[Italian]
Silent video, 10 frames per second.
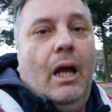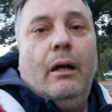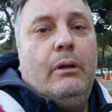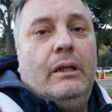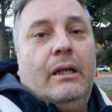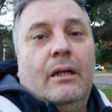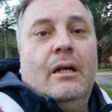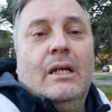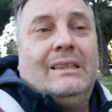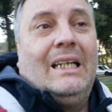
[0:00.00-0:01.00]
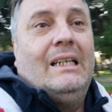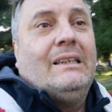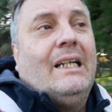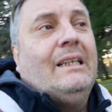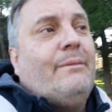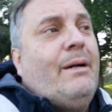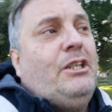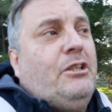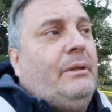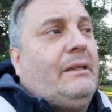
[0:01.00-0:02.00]
e quindi state in santa
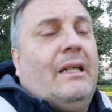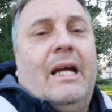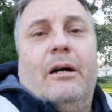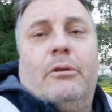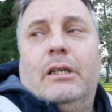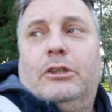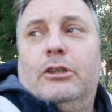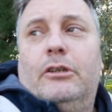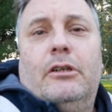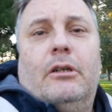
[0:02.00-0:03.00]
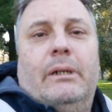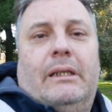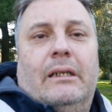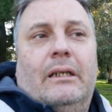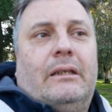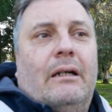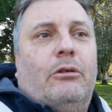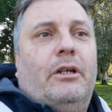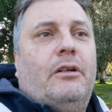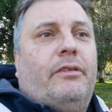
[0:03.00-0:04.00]
pace per 3 euro al giorno mettete il
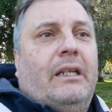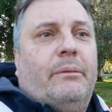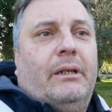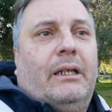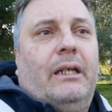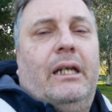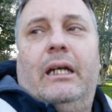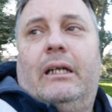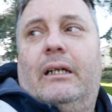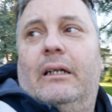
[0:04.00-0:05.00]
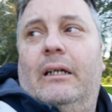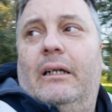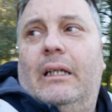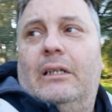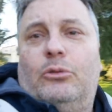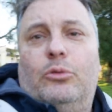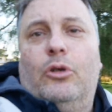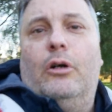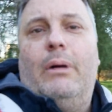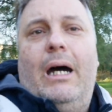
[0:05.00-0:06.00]
tavolino fate i picnic andate sul
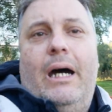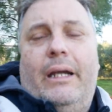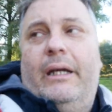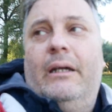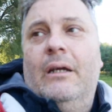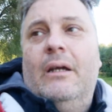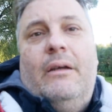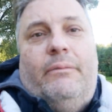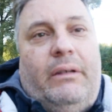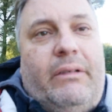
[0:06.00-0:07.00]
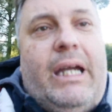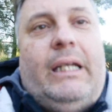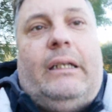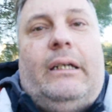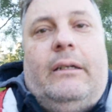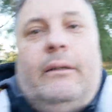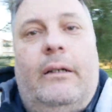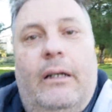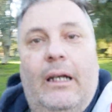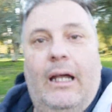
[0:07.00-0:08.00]
lungomare vivete
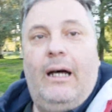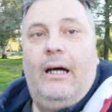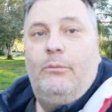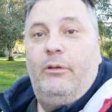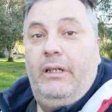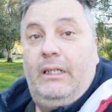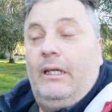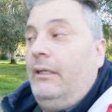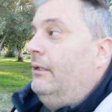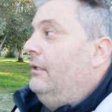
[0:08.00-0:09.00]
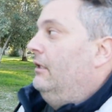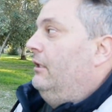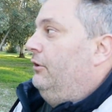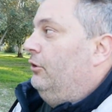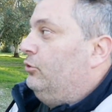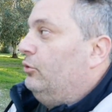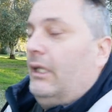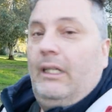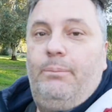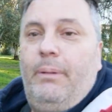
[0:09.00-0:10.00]
la movita
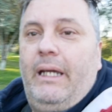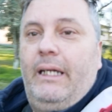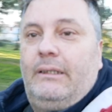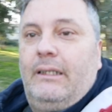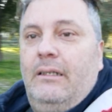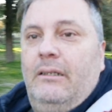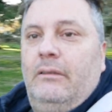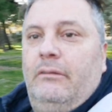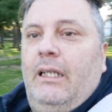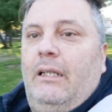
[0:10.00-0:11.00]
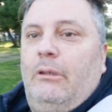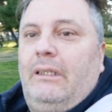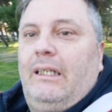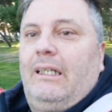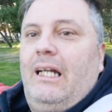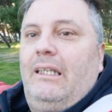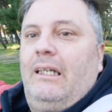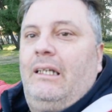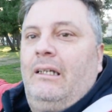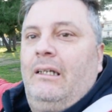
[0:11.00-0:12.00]
notturna del paese vedete quanto è
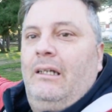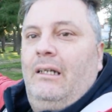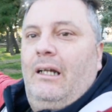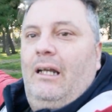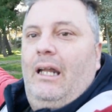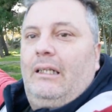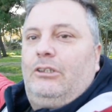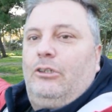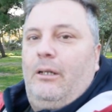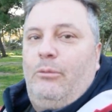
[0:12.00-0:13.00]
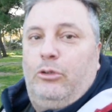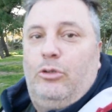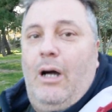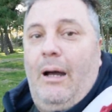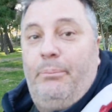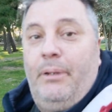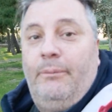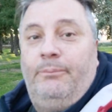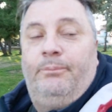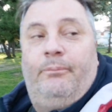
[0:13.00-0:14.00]
grande la zona molto ampia